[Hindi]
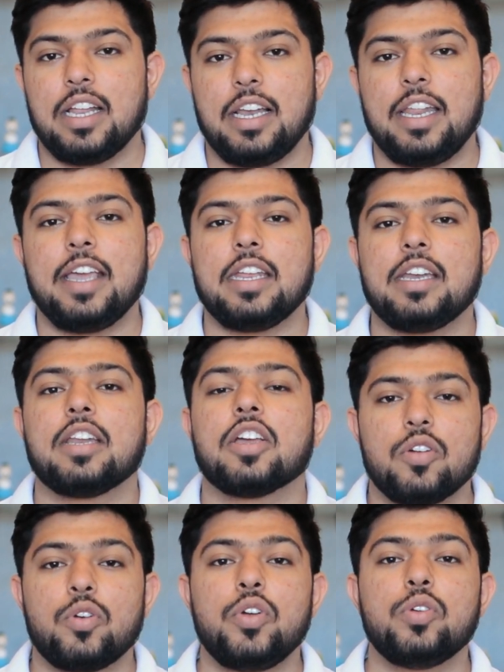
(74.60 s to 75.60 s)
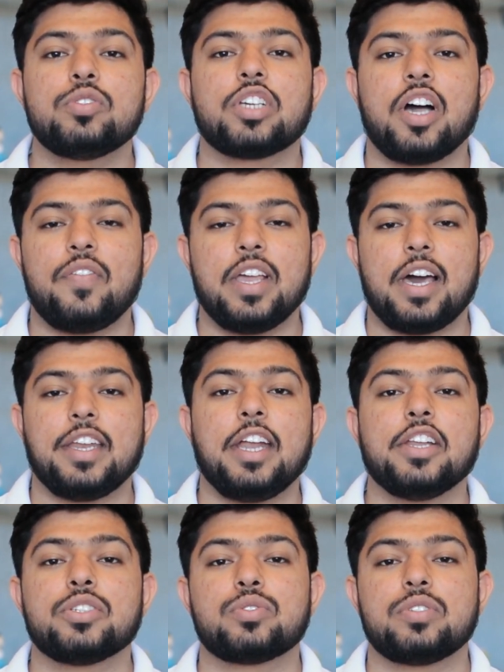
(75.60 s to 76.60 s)
लेकिन गुड न्यूज़ काफ़ी आ रही है
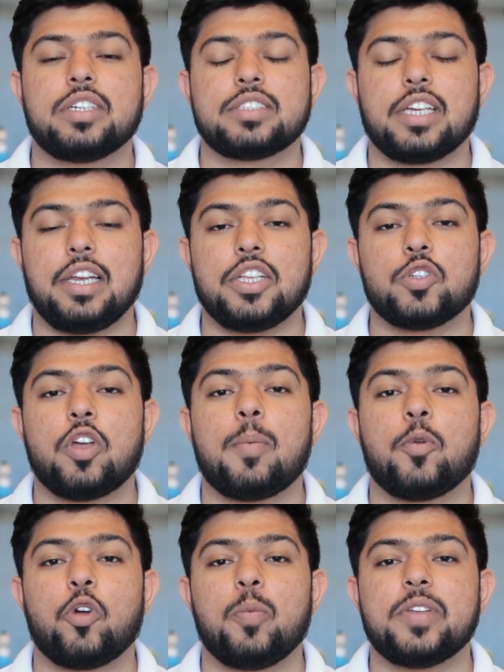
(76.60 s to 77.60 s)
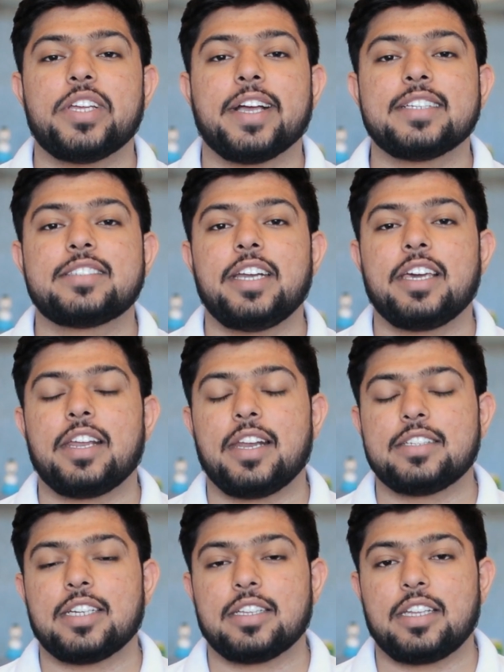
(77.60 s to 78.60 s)
इन स्टूडेंट्स के लिए जो अब्रॉड में जाके स्टडी
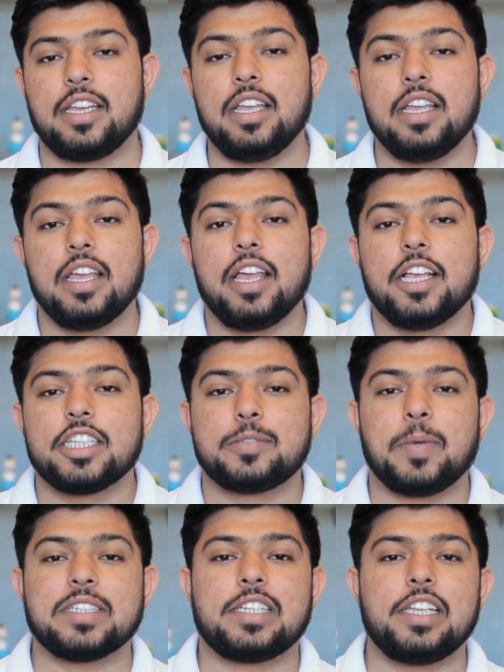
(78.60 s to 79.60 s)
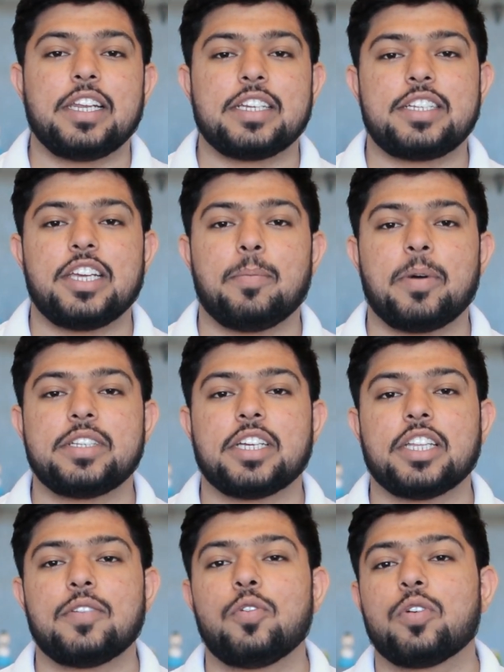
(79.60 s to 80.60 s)
करना चाहते हैं स्पेशली रशिया पर
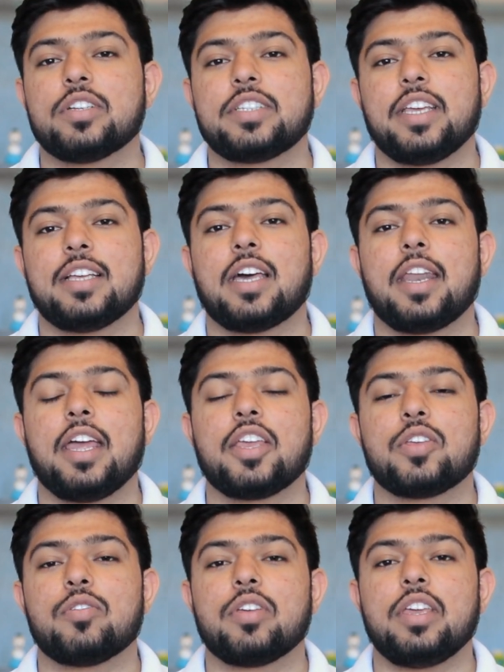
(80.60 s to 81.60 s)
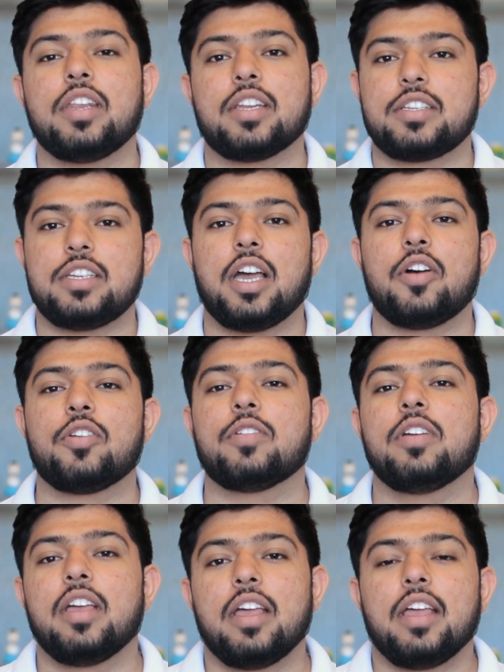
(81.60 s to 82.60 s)
ज़्यादा फोकस किया जा रहा है क्योंकि रशिया
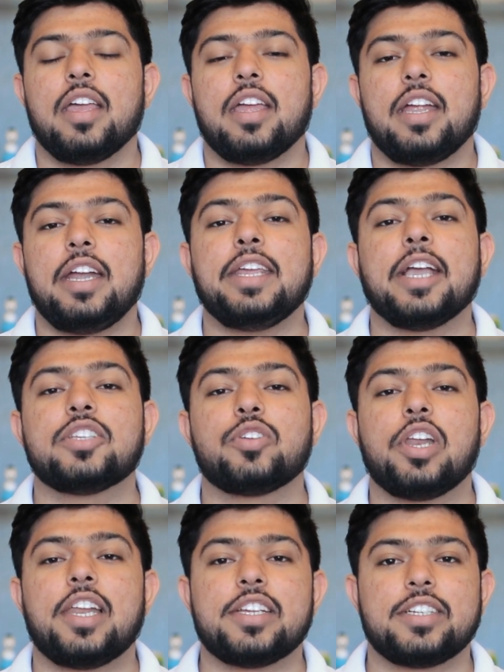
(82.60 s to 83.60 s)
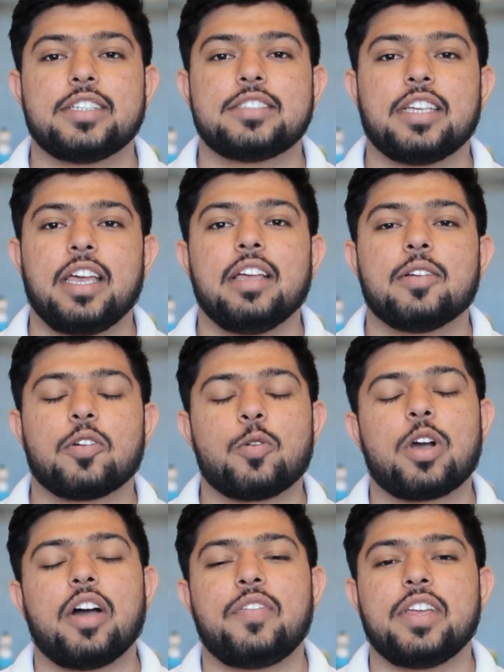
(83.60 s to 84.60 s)
और इंडिया के जो रिलेशंस हैं
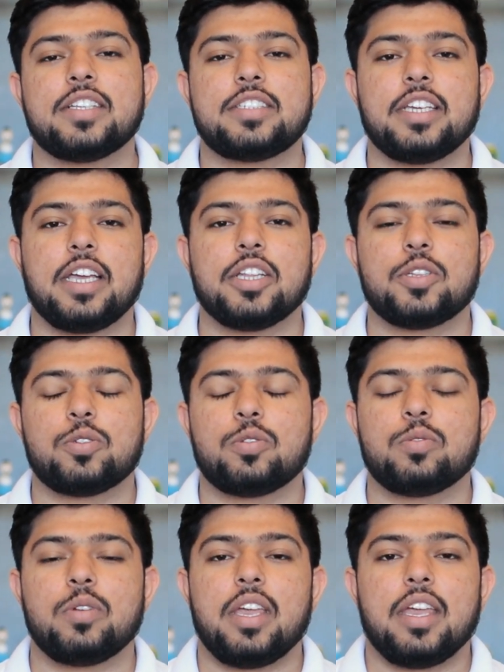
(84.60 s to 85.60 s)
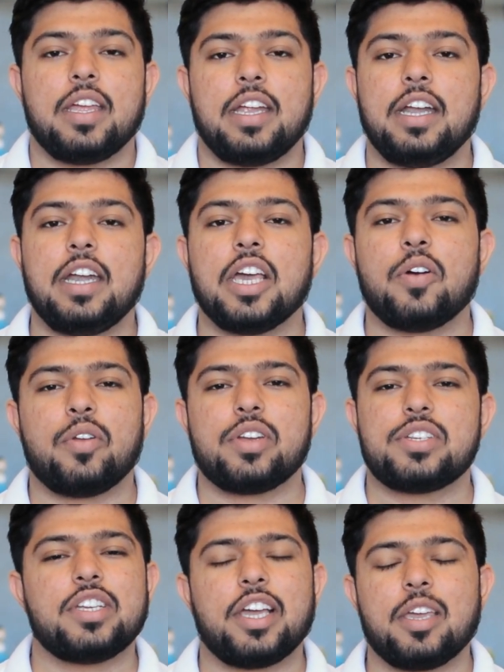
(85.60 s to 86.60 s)
काफ़ी अच्छे हैं तो इंडिया और रशिया